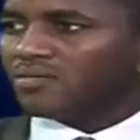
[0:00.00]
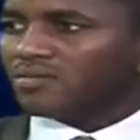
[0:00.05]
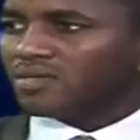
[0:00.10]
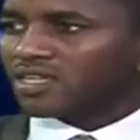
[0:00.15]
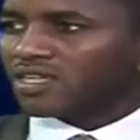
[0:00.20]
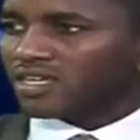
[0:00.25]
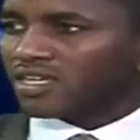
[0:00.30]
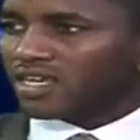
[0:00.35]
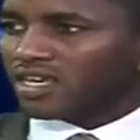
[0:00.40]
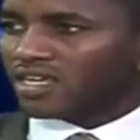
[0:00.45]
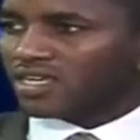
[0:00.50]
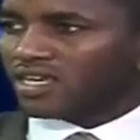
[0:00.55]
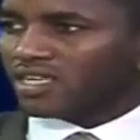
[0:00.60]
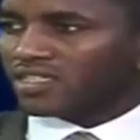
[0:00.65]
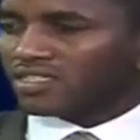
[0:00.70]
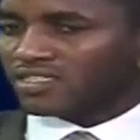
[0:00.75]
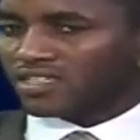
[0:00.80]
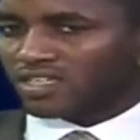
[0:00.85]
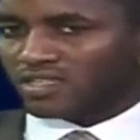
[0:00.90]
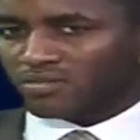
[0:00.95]
من خلال
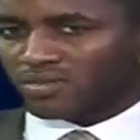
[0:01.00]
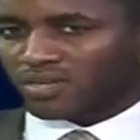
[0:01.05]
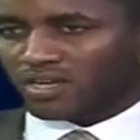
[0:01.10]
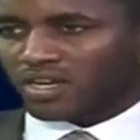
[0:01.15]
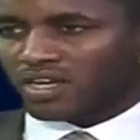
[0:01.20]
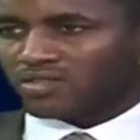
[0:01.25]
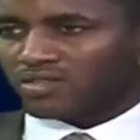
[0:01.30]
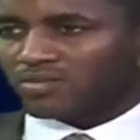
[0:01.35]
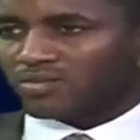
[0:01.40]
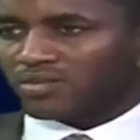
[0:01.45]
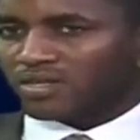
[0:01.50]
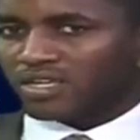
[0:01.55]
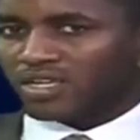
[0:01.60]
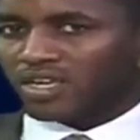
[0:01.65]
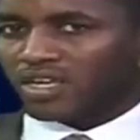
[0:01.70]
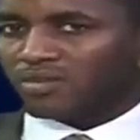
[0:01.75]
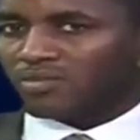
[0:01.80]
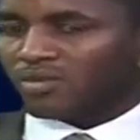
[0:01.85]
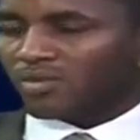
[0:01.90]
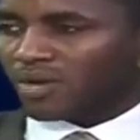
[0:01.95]
هذه التطبيقات ومن
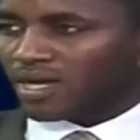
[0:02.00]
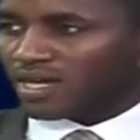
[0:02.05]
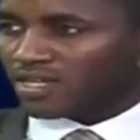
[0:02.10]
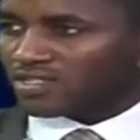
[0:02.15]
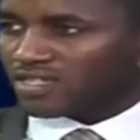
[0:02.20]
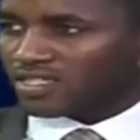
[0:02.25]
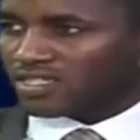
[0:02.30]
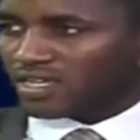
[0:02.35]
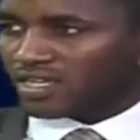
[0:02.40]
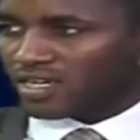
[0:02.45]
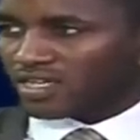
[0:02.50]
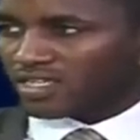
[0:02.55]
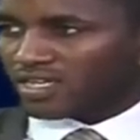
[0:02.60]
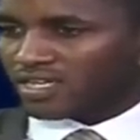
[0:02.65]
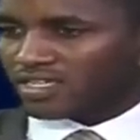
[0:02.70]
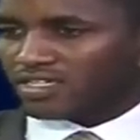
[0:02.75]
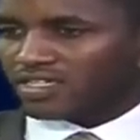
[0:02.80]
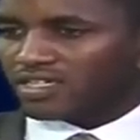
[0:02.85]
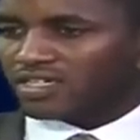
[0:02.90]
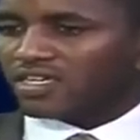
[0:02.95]
خلال الممارسات
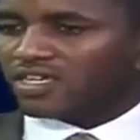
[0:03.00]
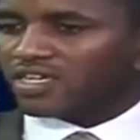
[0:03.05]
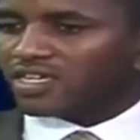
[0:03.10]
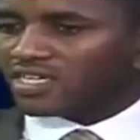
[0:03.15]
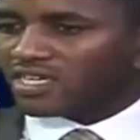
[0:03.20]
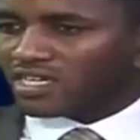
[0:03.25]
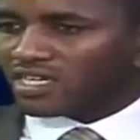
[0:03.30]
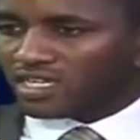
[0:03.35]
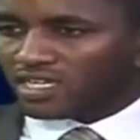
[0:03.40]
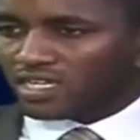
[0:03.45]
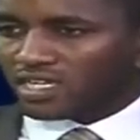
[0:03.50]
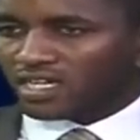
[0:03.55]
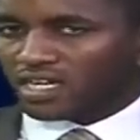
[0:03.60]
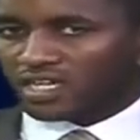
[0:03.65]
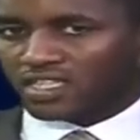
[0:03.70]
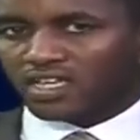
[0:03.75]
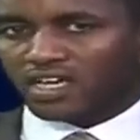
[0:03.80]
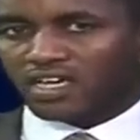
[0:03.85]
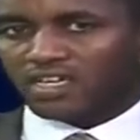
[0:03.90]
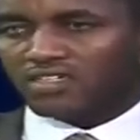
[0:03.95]
القضائية كأي
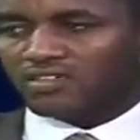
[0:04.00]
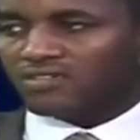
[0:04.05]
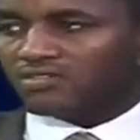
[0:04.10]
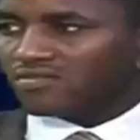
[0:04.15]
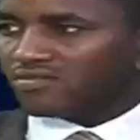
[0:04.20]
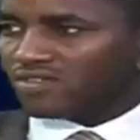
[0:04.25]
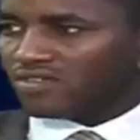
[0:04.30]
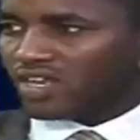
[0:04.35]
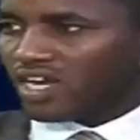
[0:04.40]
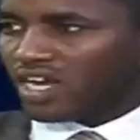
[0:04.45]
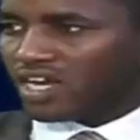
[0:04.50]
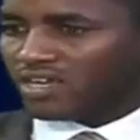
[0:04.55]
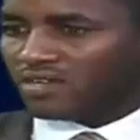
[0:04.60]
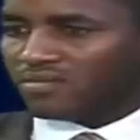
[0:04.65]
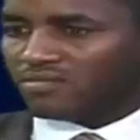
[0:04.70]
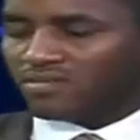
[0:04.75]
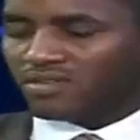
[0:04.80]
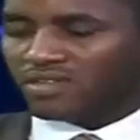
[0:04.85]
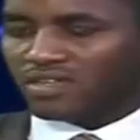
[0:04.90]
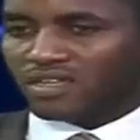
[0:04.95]
قضاء في
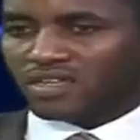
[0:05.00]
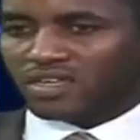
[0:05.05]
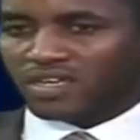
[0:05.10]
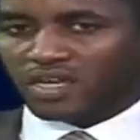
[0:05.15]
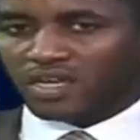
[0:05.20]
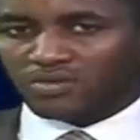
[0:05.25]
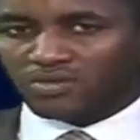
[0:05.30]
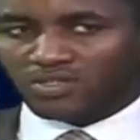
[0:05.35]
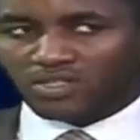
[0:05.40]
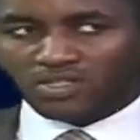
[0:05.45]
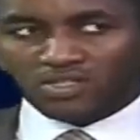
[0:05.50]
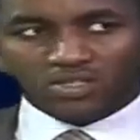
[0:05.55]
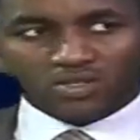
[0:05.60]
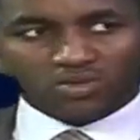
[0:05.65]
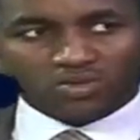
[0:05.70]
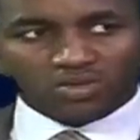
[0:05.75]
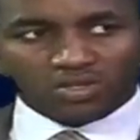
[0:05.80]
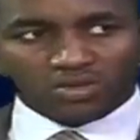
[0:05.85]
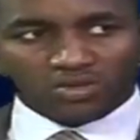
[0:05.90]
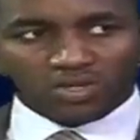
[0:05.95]
العالم لا بد أن
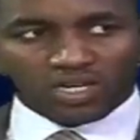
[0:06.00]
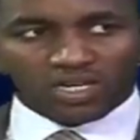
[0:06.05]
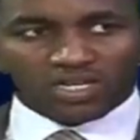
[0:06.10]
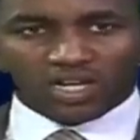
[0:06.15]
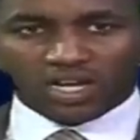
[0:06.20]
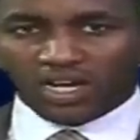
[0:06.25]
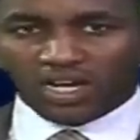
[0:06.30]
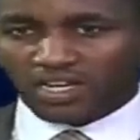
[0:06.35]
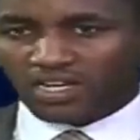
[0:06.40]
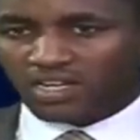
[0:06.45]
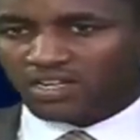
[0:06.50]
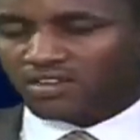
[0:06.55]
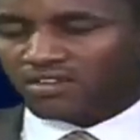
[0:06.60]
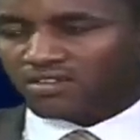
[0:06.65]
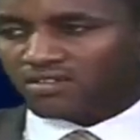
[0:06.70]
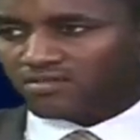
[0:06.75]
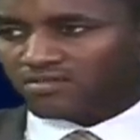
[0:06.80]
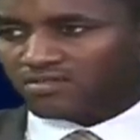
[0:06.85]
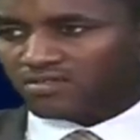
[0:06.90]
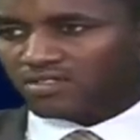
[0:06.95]
يكون هناك
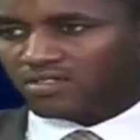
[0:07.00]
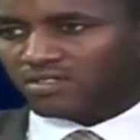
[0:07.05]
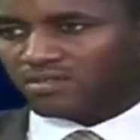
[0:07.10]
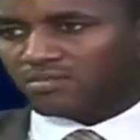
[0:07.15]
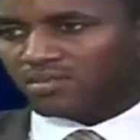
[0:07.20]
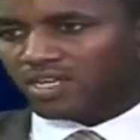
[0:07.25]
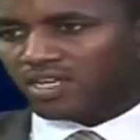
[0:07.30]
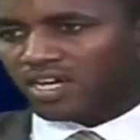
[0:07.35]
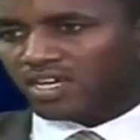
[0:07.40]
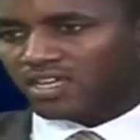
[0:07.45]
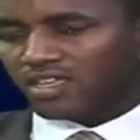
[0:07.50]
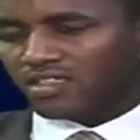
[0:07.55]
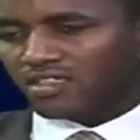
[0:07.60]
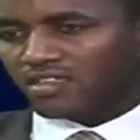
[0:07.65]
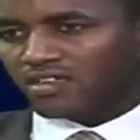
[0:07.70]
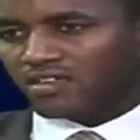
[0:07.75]
خلل في من حيث